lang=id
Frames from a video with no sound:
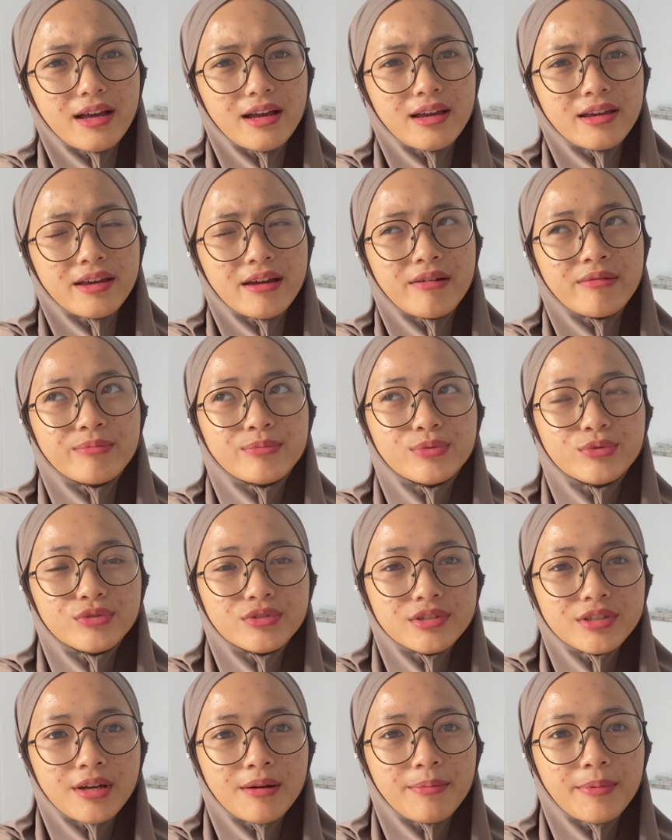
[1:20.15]
ya ampun
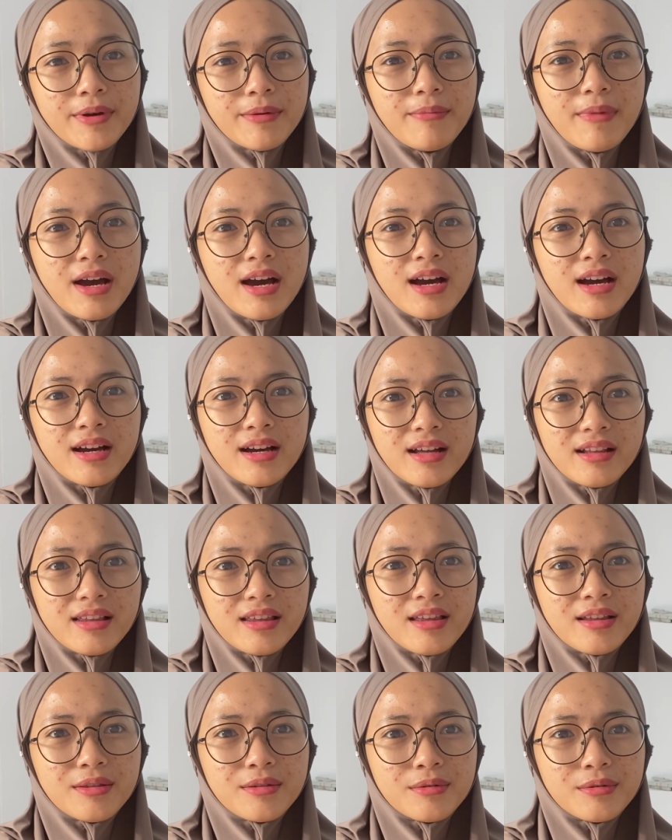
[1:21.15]
capek banget
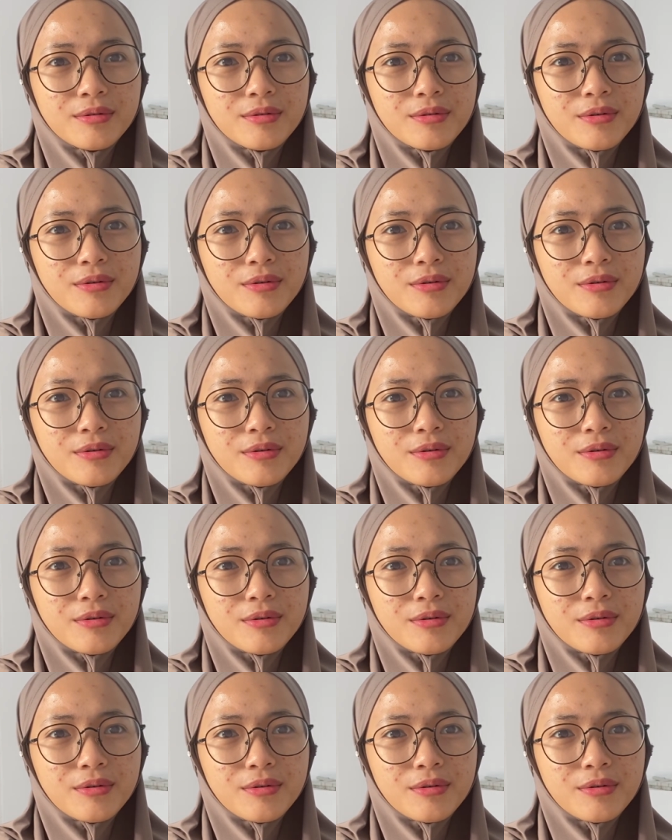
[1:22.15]
gitu